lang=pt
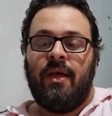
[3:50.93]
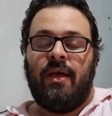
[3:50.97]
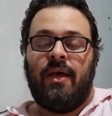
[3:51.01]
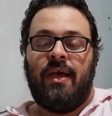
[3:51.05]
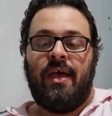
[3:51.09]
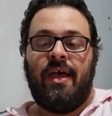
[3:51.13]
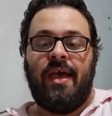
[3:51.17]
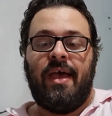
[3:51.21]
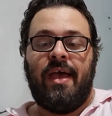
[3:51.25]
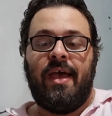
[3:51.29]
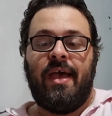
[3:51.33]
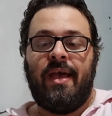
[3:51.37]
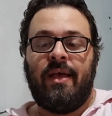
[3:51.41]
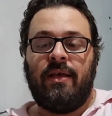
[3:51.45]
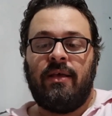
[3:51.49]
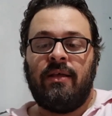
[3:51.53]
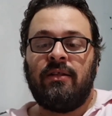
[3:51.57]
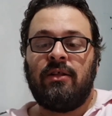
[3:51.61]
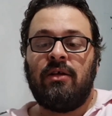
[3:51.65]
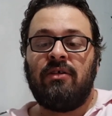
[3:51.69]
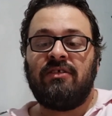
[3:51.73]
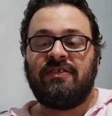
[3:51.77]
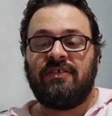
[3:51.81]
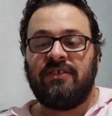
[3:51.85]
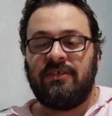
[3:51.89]
É,
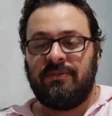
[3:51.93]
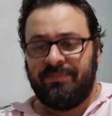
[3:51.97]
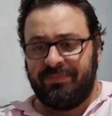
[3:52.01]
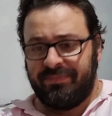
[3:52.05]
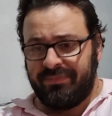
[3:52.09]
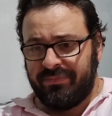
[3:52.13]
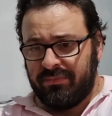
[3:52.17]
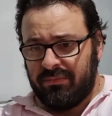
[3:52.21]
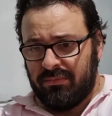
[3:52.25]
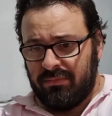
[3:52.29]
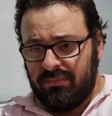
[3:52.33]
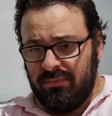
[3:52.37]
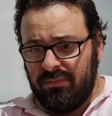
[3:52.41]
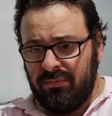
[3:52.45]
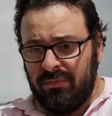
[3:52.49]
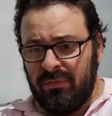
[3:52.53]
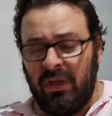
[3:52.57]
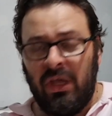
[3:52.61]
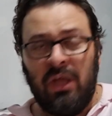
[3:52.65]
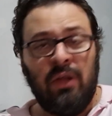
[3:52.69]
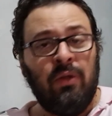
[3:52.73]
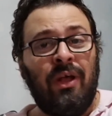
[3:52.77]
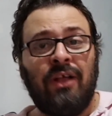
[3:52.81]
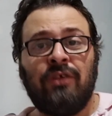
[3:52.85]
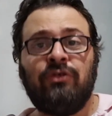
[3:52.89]
então, assim,
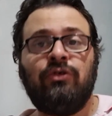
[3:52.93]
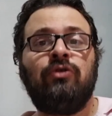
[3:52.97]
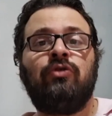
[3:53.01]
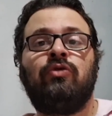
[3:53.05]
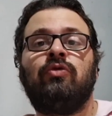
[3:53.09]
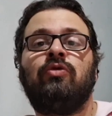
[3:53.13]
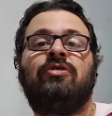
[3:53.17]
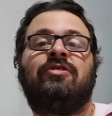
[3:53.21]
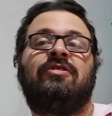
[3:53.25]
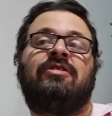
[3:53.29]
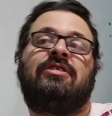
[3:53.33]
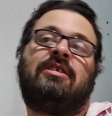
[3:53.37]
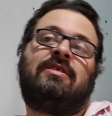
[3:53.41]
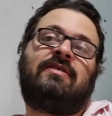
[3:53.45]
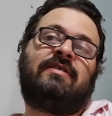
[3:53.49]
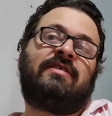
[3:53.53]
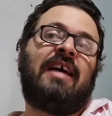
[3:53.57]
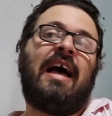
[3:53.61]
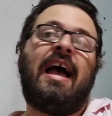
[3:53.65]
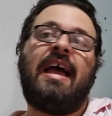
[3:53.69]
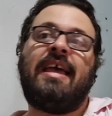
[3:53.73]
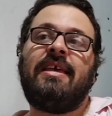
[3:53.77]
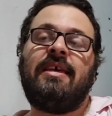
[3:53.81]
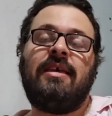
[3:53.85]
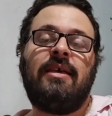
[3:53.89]
eu não acho justo sim,
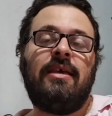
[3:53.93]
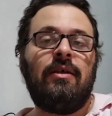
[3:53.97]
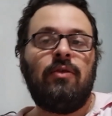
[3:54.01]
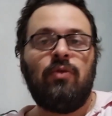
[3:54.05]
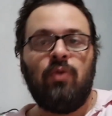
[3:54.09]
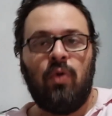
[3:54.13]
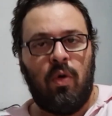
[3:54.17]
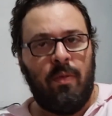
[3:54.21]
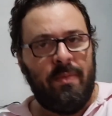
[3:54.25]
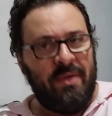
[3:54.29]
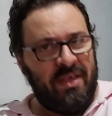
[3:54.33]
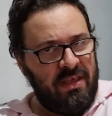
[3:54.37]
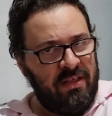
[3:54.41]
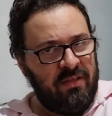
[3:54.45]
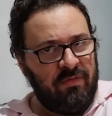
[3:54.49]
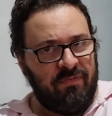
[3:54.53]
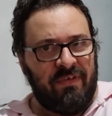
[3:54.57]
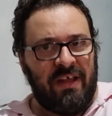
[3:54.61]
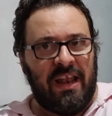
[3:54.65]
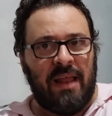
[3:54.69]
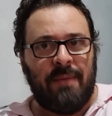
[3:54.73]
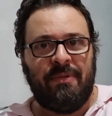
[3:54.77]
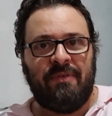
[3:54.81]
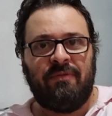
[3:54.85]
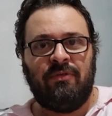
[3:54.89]
sair e não, e não
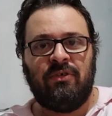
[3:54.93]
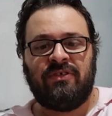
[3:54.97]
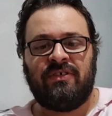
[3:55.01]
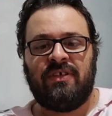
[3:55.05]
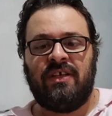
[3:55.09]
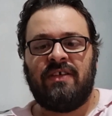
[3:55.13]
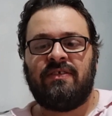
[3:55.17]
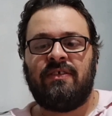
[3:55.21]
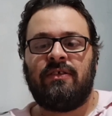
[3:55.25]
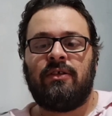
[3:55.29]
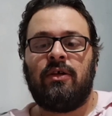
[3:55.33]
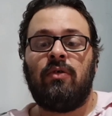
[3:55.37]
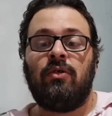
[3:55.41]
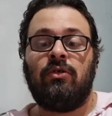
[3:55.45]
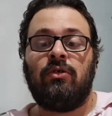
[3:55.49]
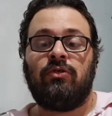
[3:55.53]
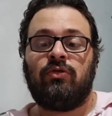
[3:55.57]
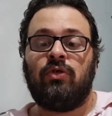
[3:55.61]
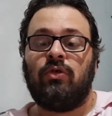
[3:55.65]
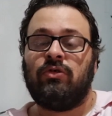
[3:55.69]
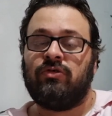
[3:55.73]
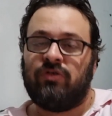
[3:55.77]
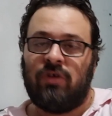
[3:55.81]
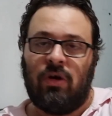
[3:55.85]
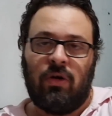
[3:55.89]
falar para vocês. Então, eu
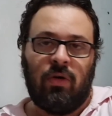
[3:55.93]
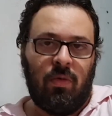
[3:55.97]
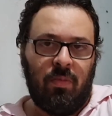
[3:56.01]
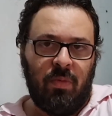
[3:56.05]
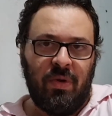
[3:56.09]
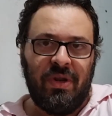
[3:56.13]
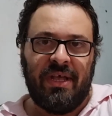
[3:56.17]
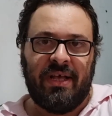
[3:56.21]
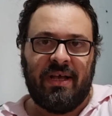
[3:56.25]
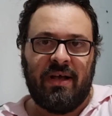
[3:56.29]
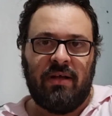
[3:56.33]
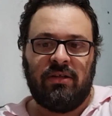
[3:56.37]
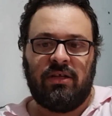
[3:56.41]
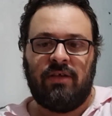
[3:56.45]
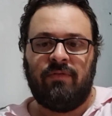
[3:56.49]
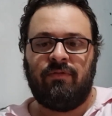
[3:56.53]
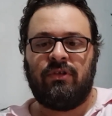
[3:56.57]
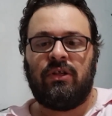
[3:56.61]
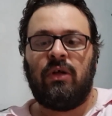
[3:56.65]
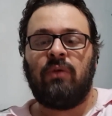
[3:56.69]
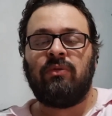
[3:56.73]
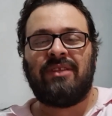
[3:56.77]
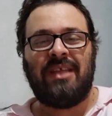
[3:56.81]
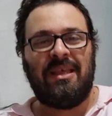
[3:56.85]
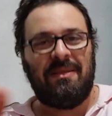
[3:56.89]
tô só comunicando que eu
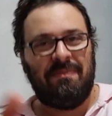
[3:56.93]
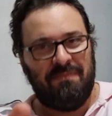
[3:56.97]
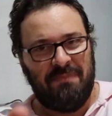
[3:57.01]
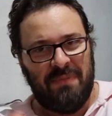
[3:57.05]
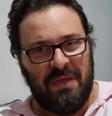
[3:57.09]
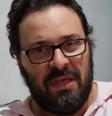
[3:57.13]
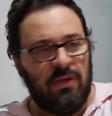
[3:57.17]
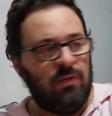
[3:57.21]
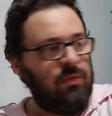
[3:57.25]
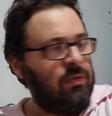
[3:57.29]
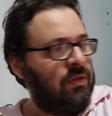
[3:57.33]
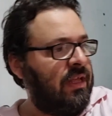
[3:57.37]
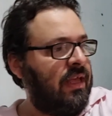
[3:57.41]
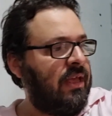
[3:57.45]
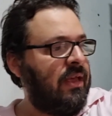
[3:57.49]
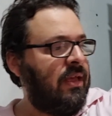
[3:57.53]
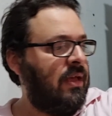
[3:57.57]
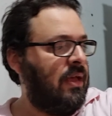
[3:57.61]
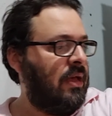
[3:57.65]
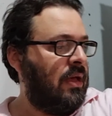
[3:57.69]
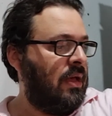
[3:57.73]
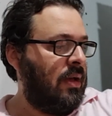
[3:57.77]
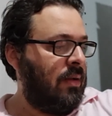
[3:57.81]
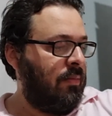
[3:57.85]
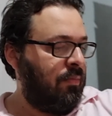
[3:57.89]
vou dar um tempinho, né?
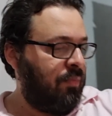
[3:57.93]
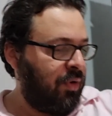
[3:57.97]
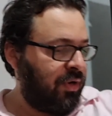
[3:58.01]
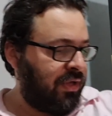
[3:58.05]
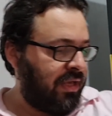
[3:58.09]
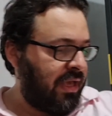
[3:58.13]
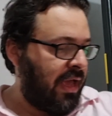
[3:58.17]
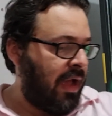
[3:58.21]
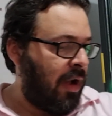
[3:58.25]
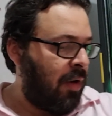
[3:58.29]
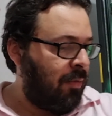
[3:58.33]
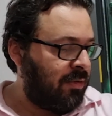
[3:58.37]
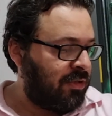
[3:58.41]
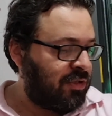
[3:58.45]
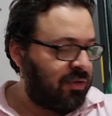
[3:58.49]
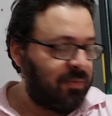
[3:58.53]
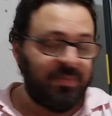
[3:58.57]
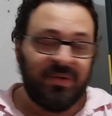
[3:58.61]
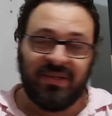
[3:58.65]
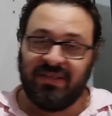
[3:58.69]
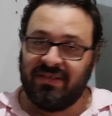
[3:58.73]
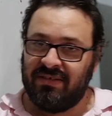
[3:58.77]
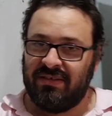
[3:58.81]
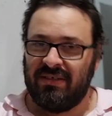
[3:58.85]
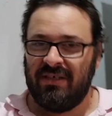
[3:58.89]
Porque realmente eu
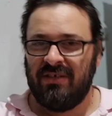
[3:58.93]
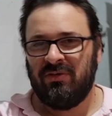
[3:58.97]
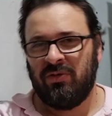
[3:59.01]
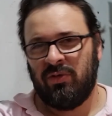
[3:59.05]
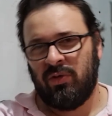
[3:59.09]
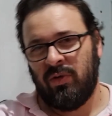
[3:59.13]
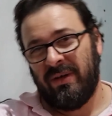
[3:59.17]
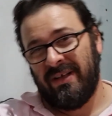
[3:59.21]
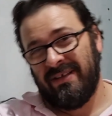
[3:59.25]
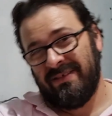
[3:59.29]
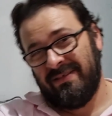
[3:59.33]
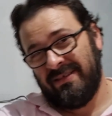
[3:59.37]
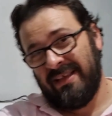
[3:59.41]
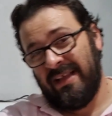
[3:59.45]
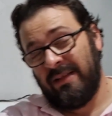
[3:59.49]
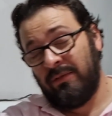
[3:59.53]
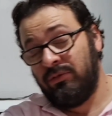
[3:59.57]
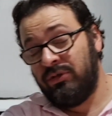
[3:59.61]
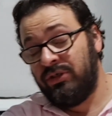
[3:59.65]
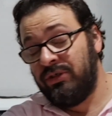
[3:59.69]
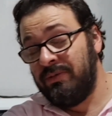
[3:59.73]
preciso, eu tô cansado